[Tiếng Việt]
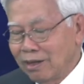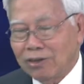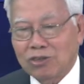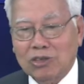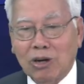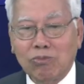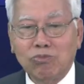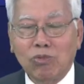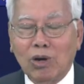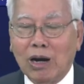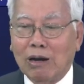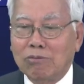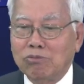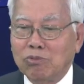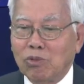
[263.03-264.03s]
trong
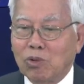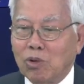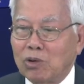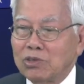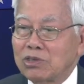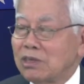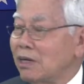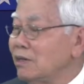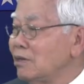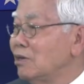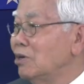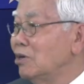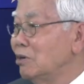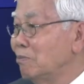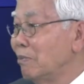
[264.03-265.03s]
lòng của từ
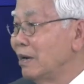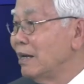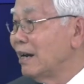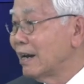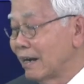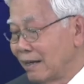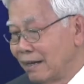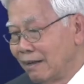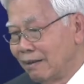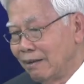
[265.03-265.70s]
người Mỹ ở đây